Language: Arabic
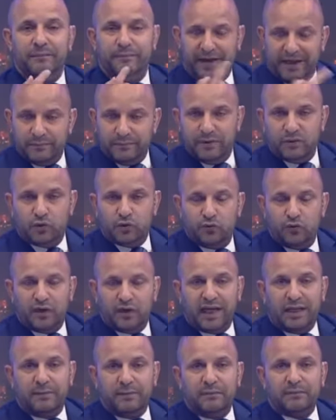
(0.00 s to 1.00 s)
بعد ما نشوف
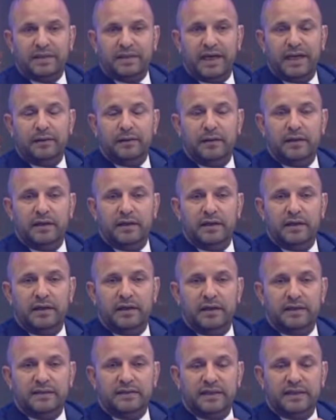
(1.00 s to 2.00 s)
الكلمه نتاع
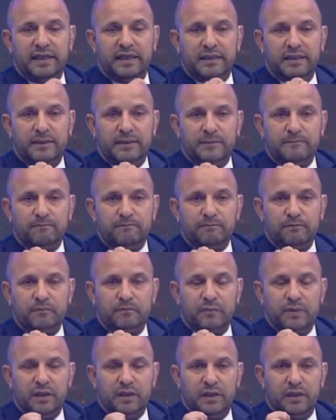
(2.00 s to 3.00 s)
السيد
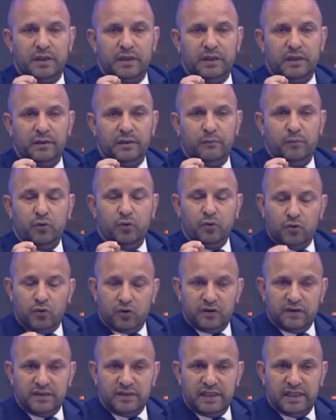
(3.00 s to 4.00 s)
آه، آه،
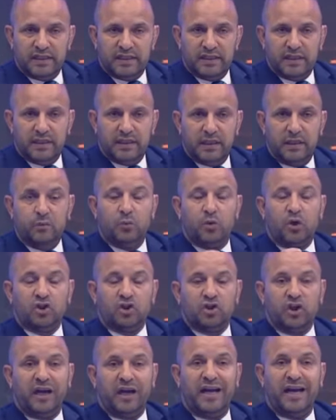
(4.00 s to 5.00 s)
منذر الزنادي
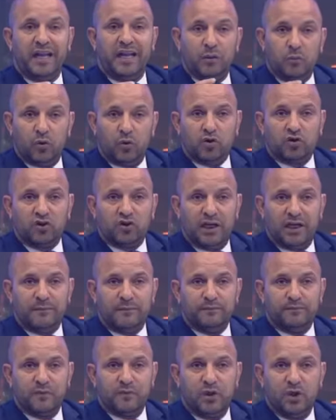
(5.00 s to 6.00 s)
المرشح المقصى
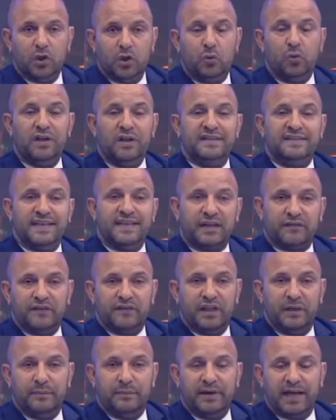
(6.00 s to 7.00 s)
واللي اصدر
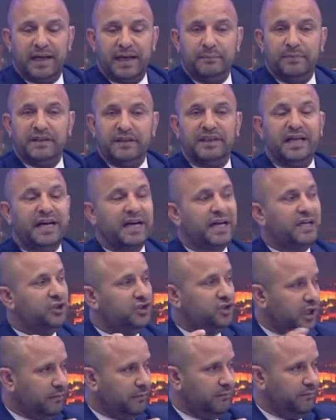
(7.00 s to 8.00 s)
فيه البارح بطاقه
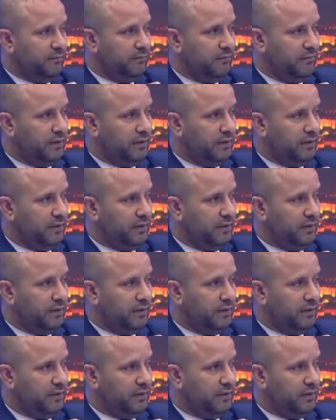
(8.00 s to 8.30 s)
جلب